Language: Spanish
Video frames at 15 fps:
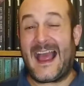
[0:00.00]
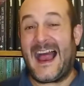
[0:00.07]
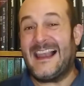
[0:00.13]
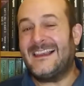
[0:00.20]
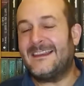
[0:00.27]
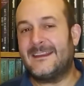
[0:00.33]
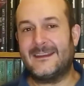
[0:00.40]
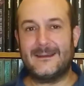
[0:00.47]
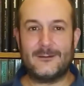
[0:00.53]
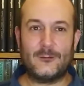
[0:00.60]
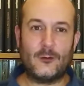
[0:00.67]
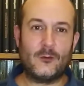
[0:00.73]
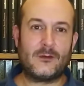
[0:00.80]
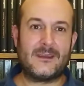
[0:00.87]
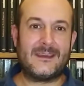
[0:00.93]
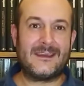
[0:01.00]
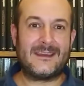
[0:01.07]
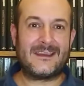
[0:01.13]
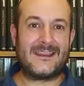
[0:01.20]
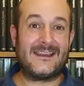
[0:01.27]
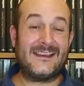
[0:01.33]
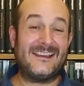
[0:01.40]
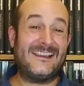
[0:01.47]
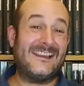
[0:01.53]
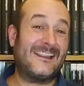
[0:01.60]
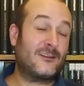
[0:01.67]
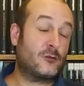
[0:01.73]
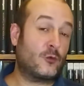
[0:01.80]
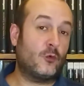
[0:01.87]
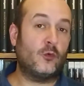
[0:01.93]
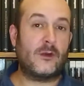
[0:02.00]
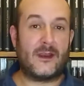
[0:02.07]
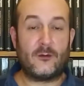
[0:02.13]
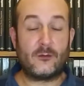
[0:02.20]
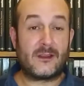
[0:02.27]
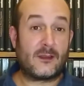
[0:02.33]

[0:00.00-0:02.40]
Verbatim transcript: alguien, ¿no? Que, les cura, ¿no?